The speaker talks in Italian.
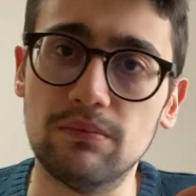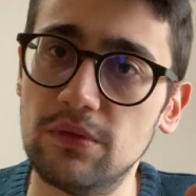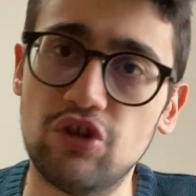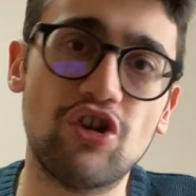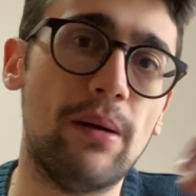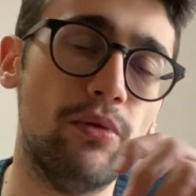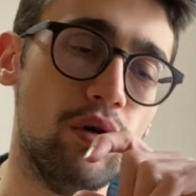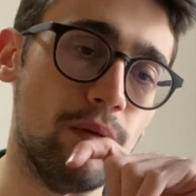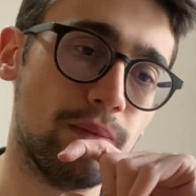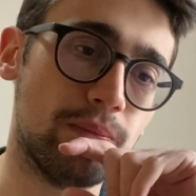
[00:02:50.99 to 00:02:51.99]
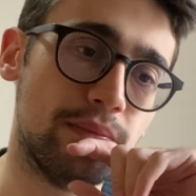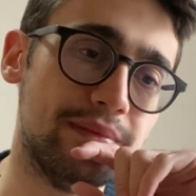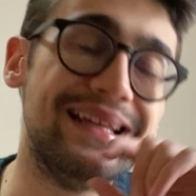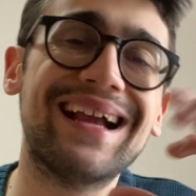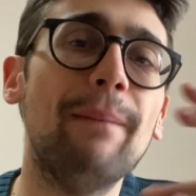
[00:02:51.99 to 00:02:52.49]
diciamo,
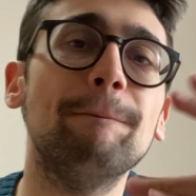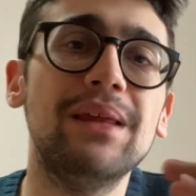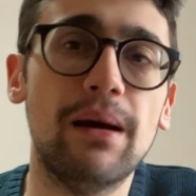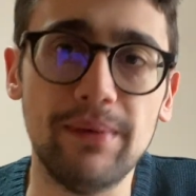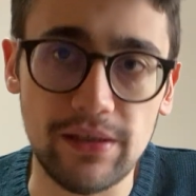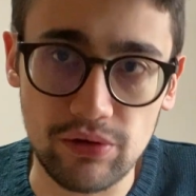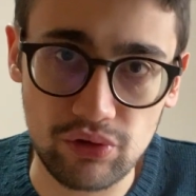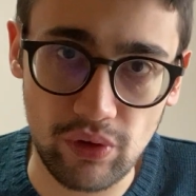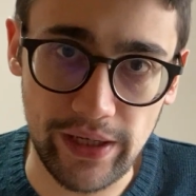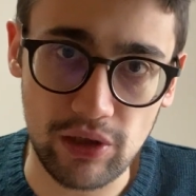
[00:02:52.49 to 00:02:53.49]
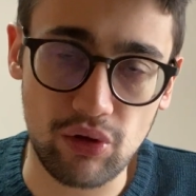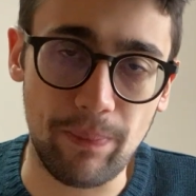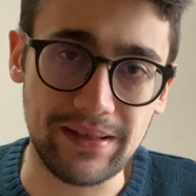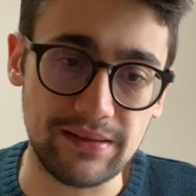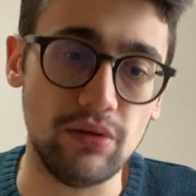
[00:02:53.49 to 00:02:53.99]
di cambiamento ecco,
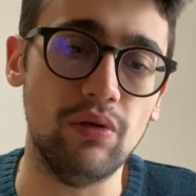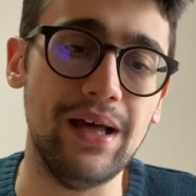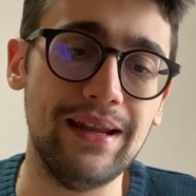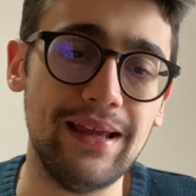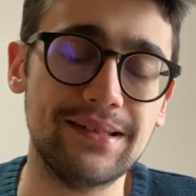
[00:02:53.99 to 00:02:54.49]
particolare.